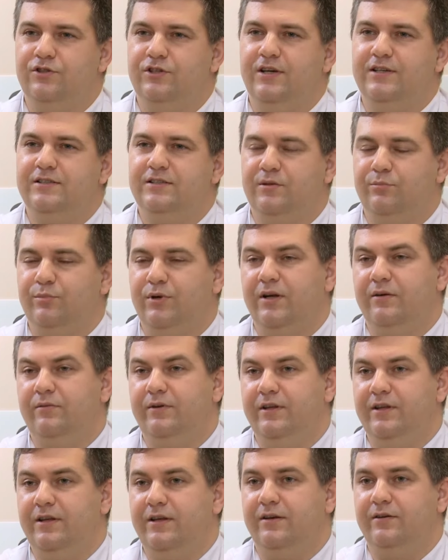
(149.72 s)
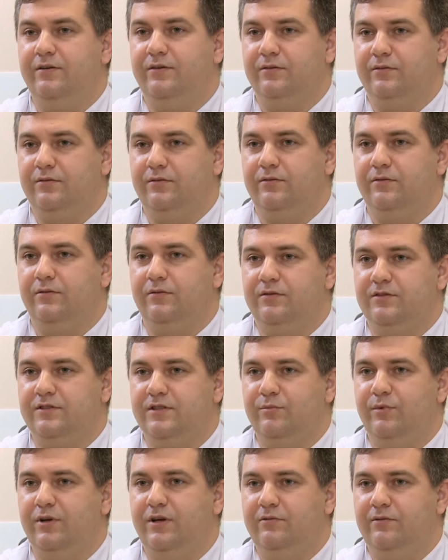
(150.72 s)
Часто проявление
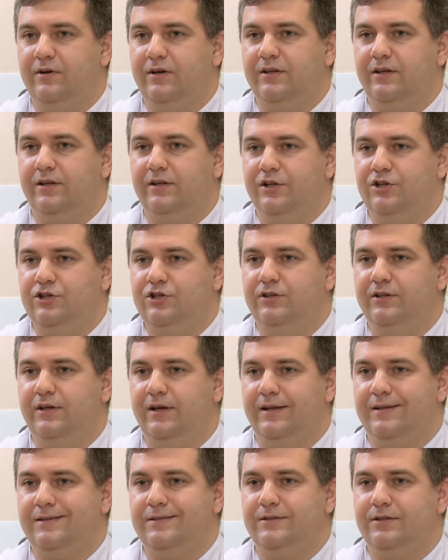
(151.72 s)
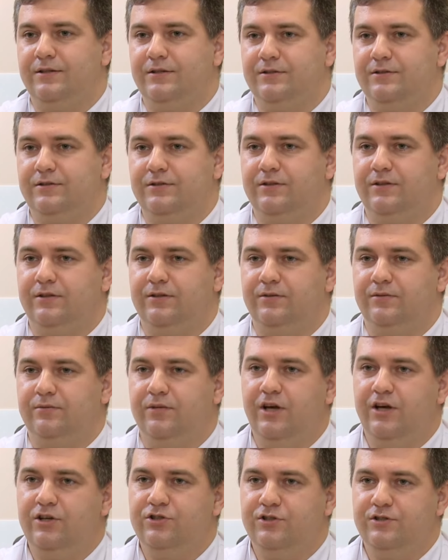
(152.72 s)
заболевания начинается с
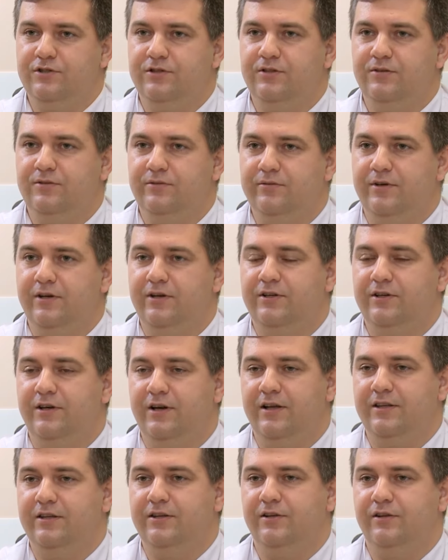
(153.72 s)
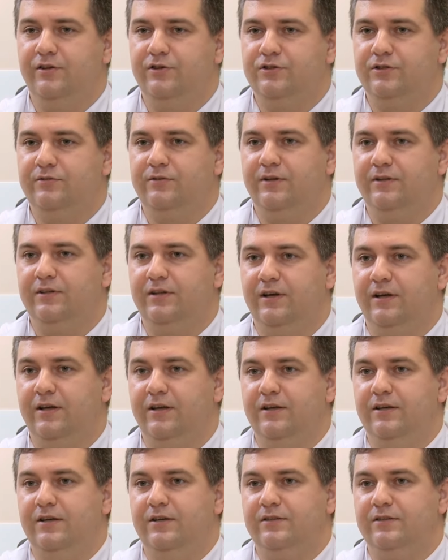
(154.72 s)
тяжести в верхних отделах живота,